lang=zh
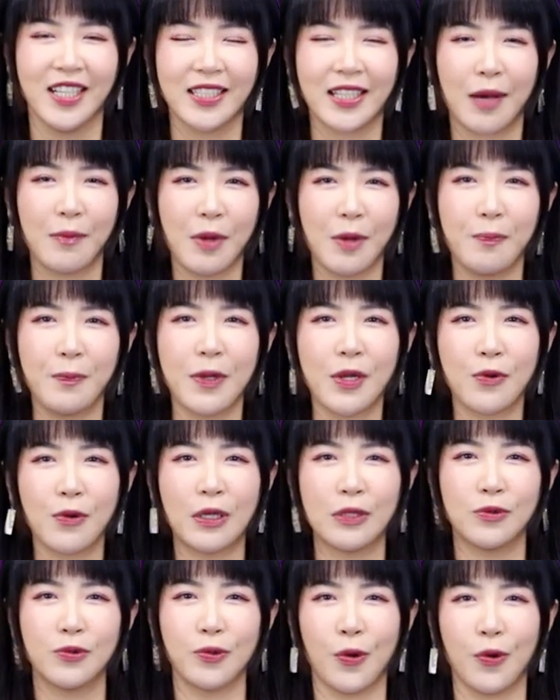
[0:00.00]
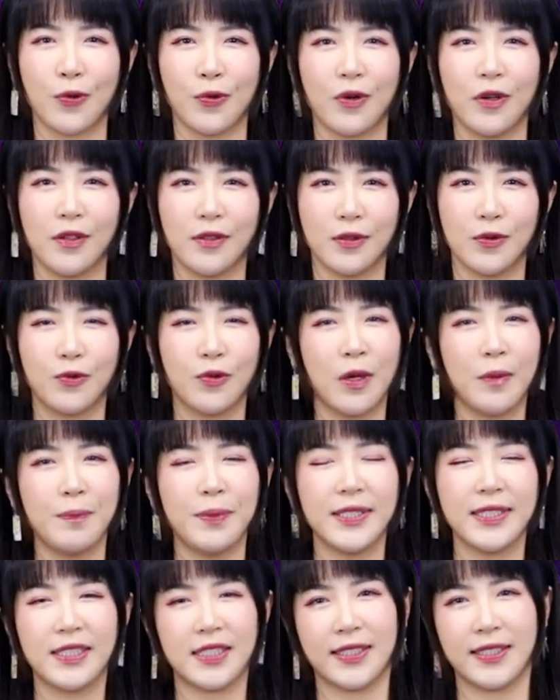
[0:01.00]
他们闭关锁国，关
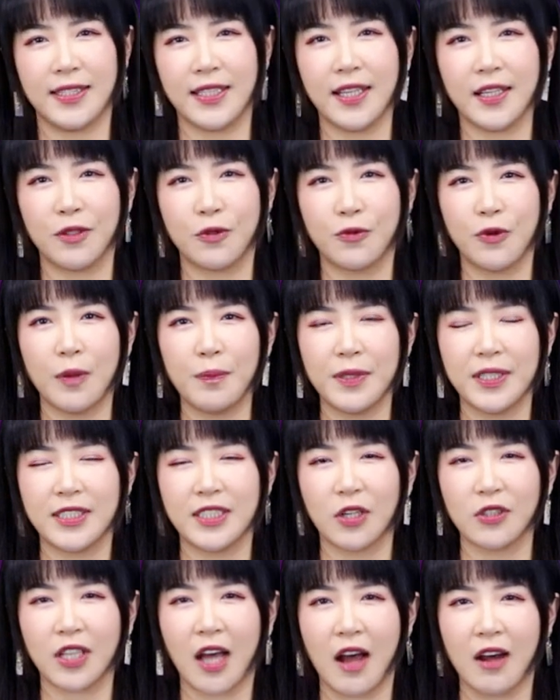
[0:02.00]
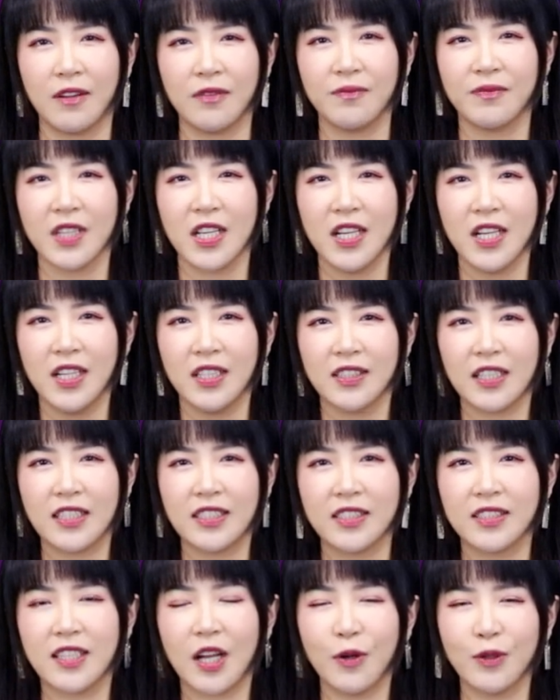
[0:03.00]
闭企业，关闭教堂，但
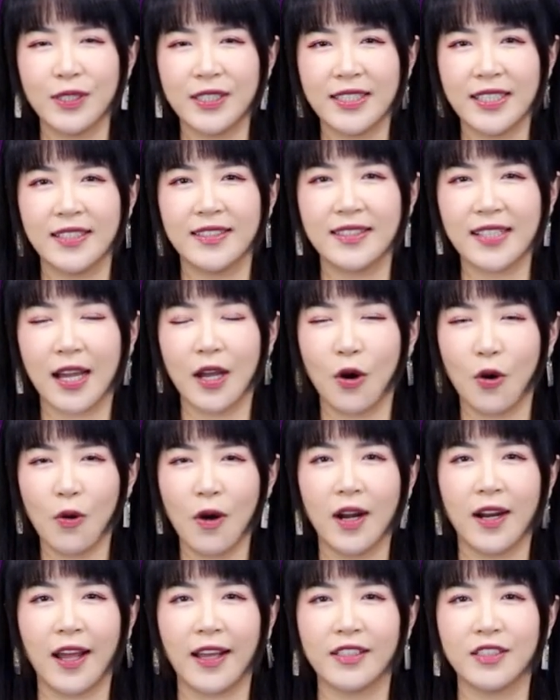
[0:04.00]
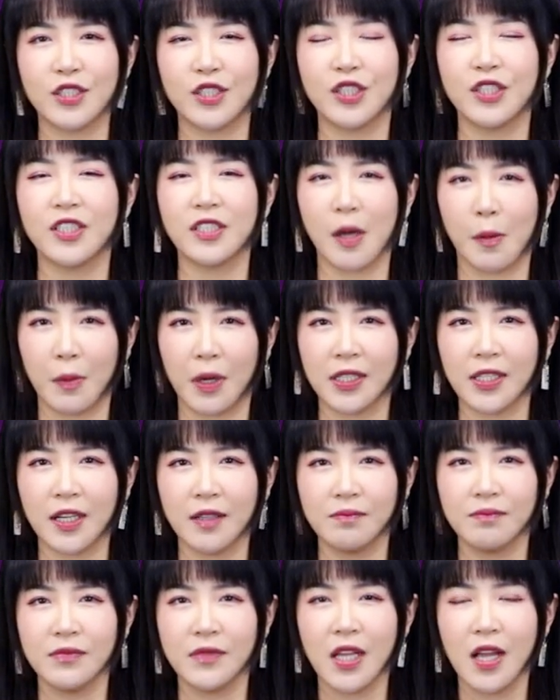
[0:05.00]
是到现在换来的是什么
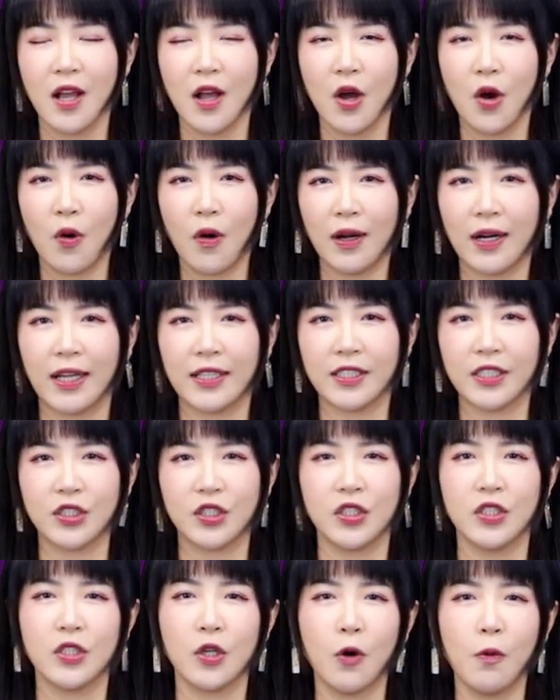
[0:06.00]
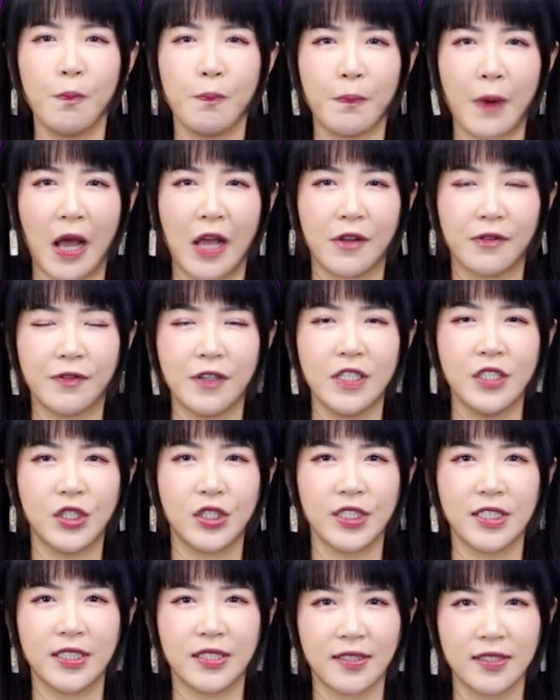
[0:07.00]
呢？换来的是有百分
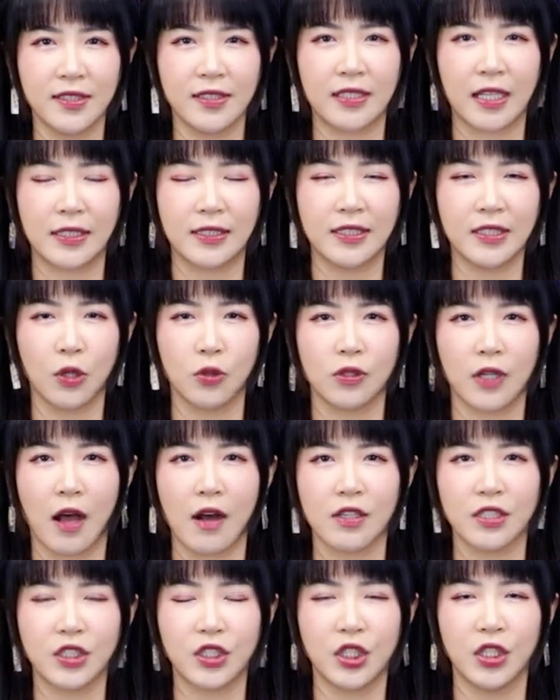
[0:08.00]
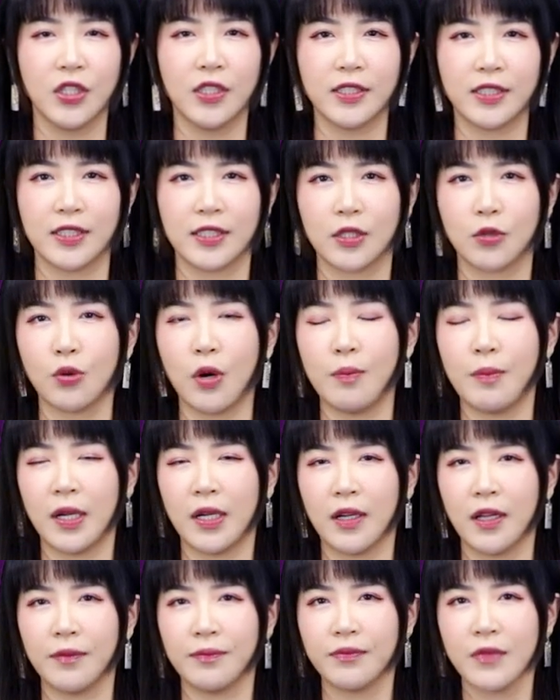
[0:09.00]
之四的教堂彻底的关门
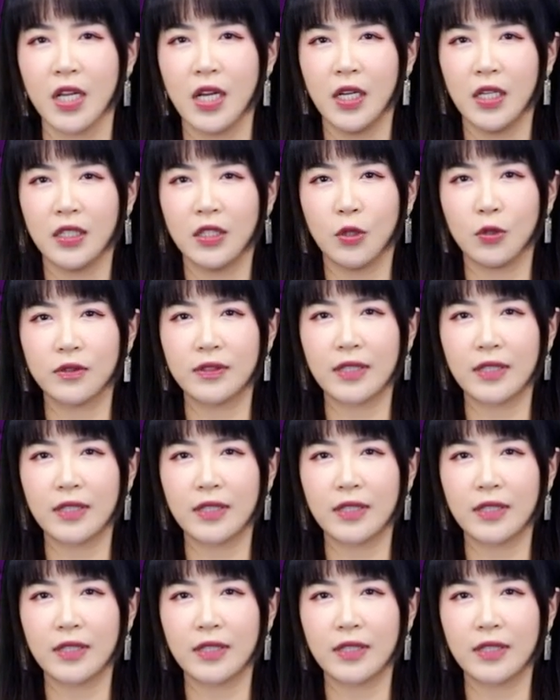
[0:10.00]
了，有